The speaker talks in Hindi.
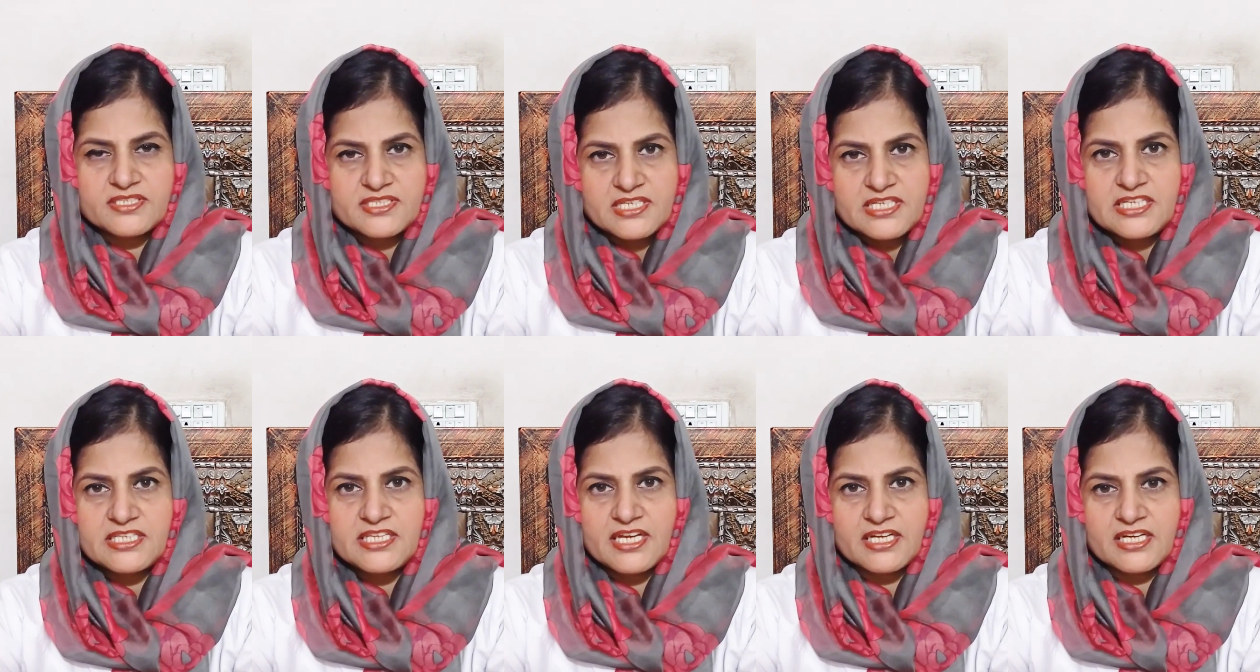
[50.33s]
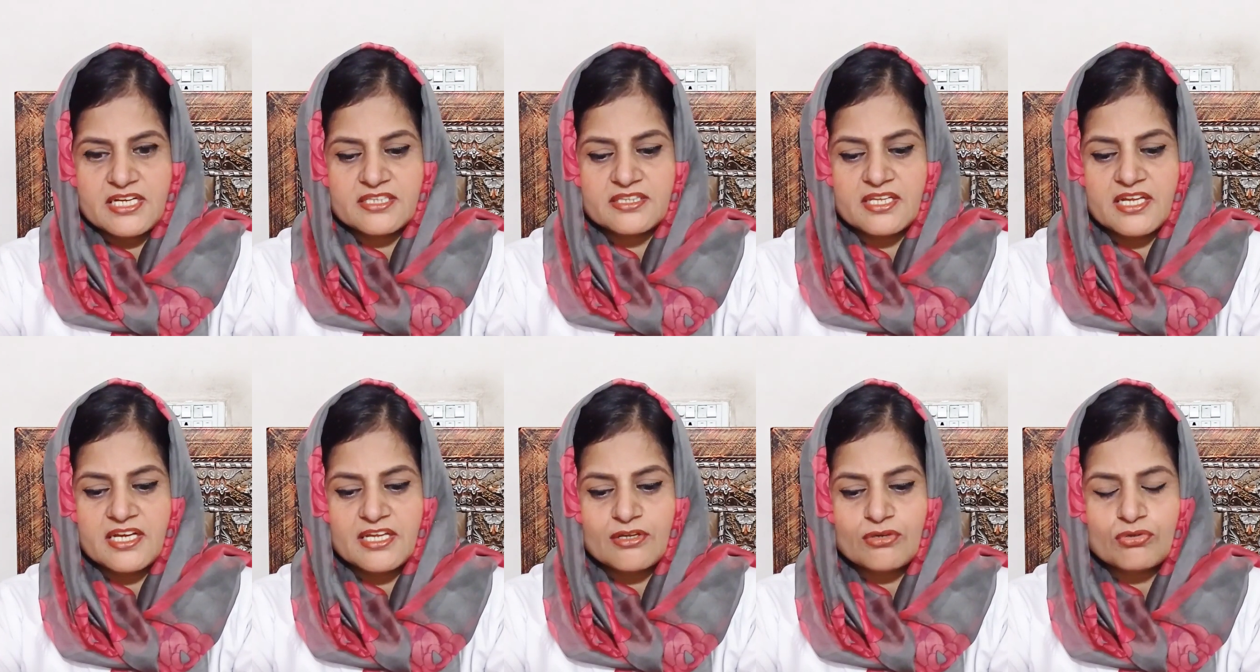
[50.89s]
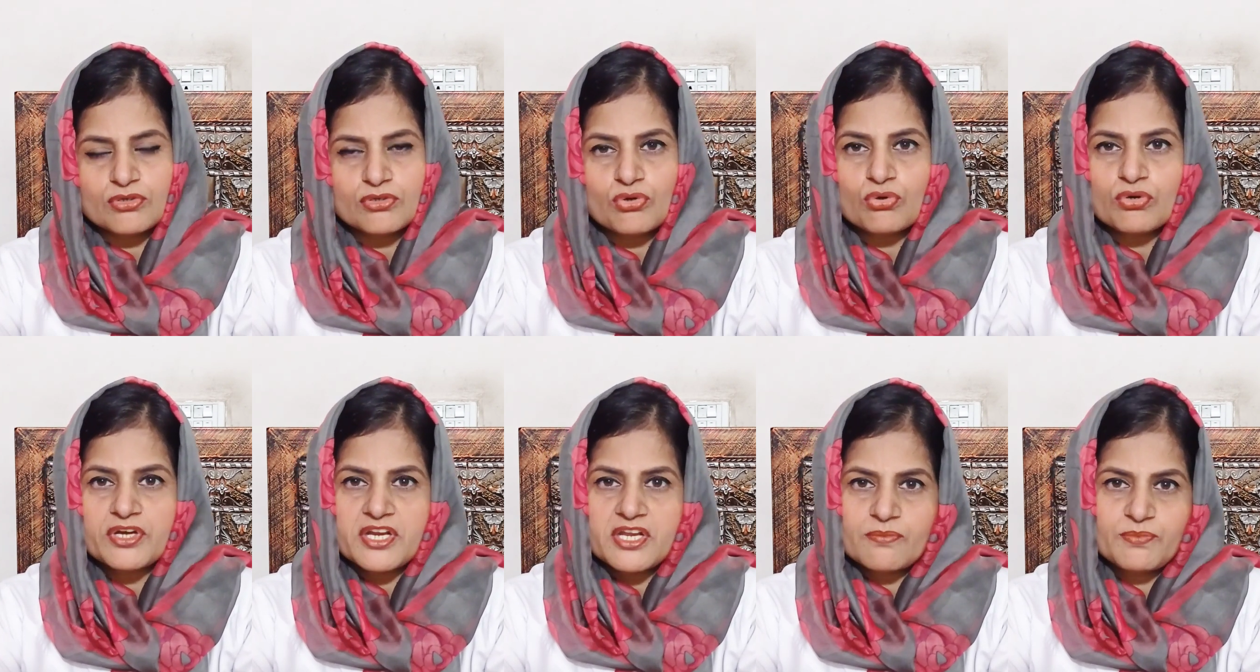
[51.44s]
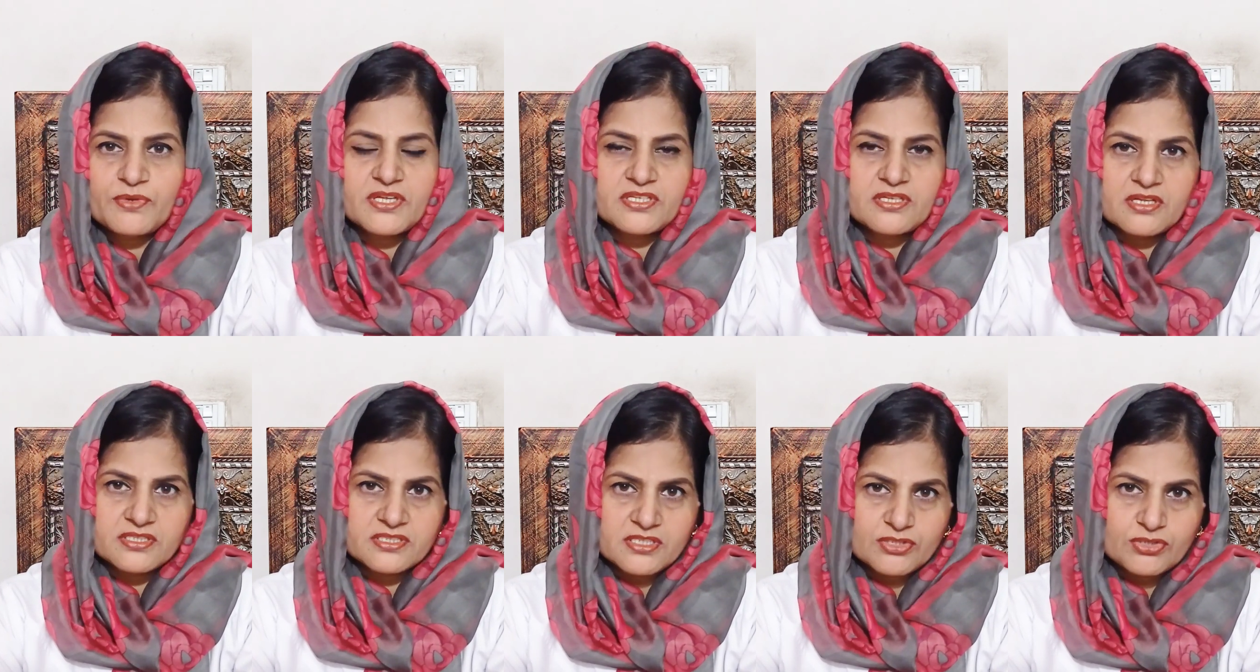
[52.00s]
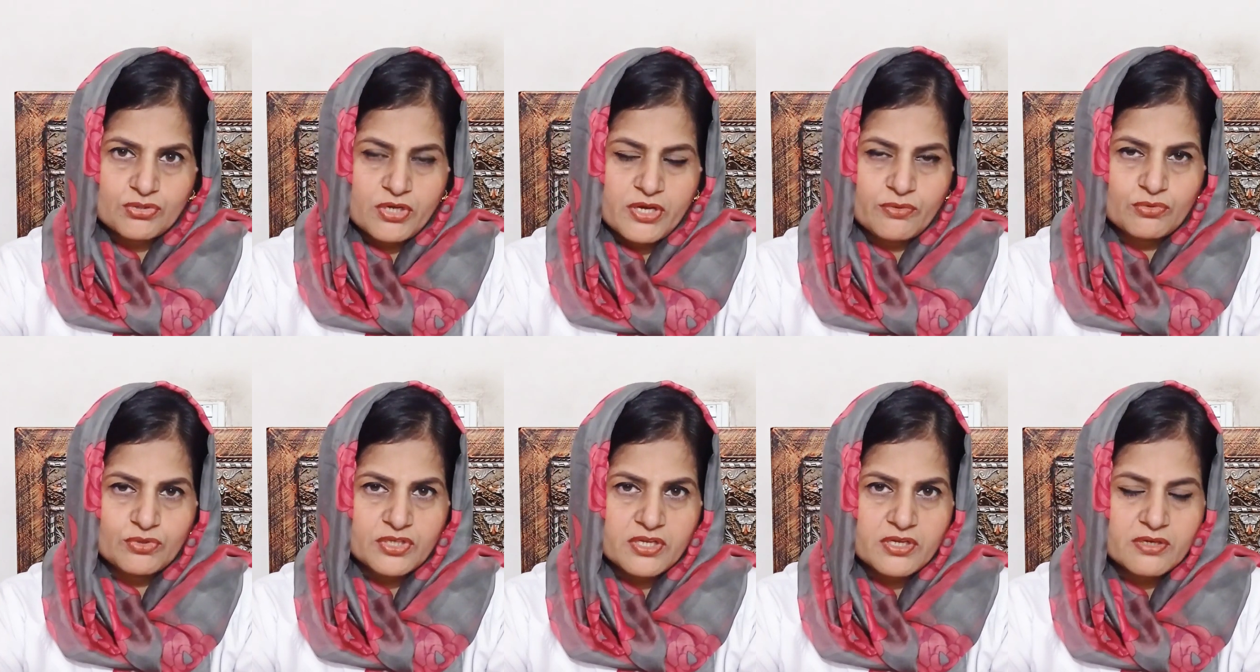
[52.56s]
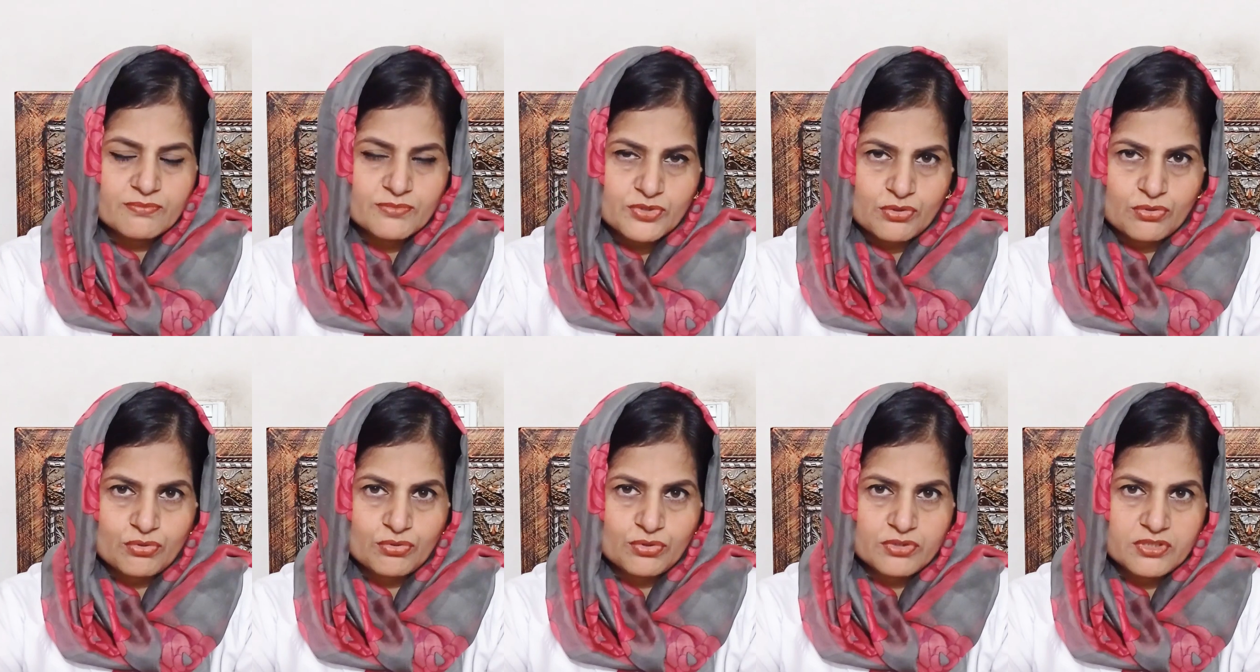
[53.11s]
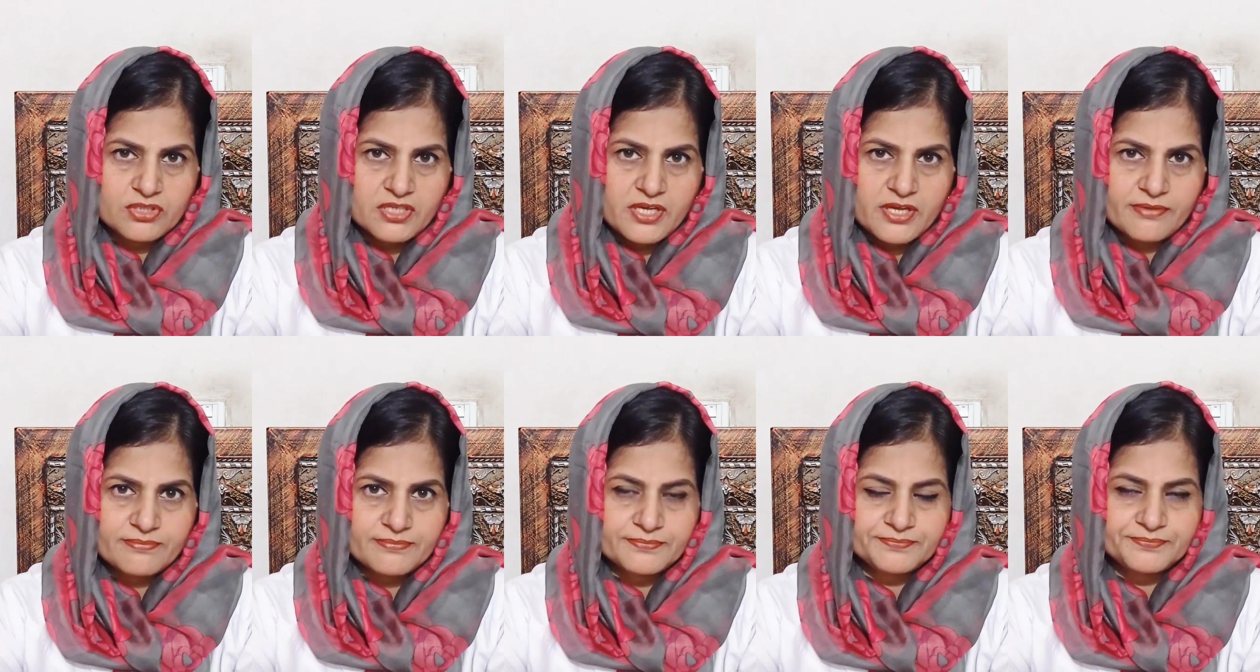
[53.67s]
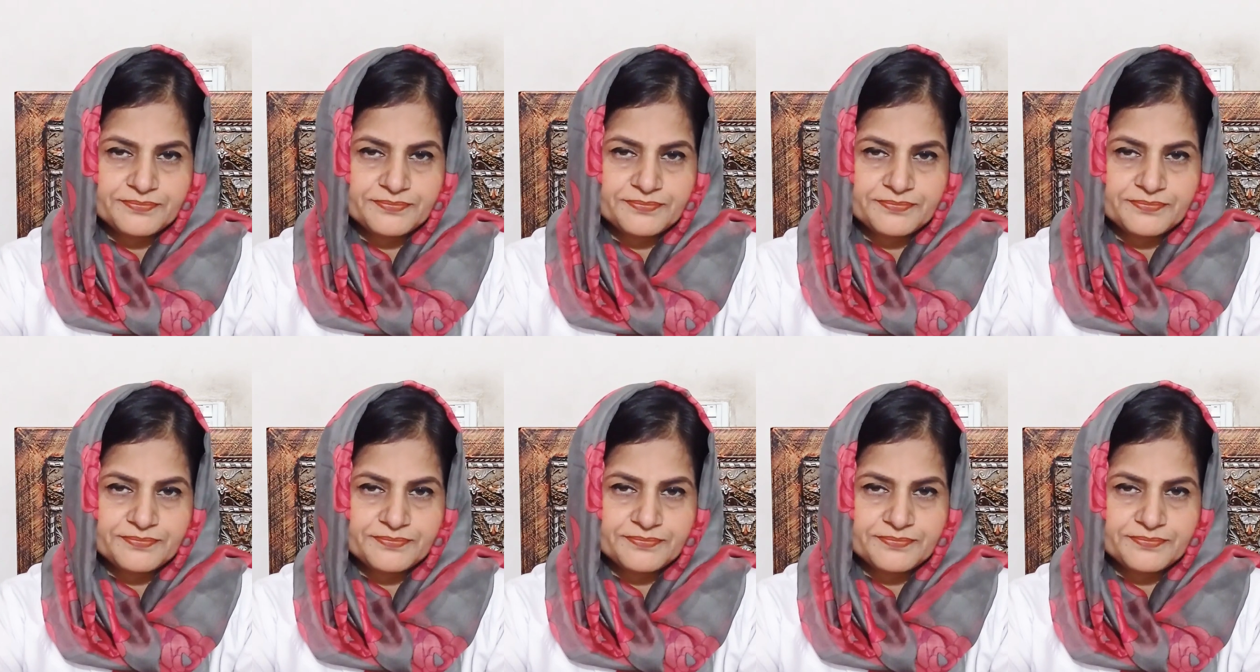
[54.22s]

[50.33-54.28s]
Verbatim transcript: इजीली देख लेते हैं लेकिन उनको करीब की नज़र जो है उनकी कमज़ोर होती है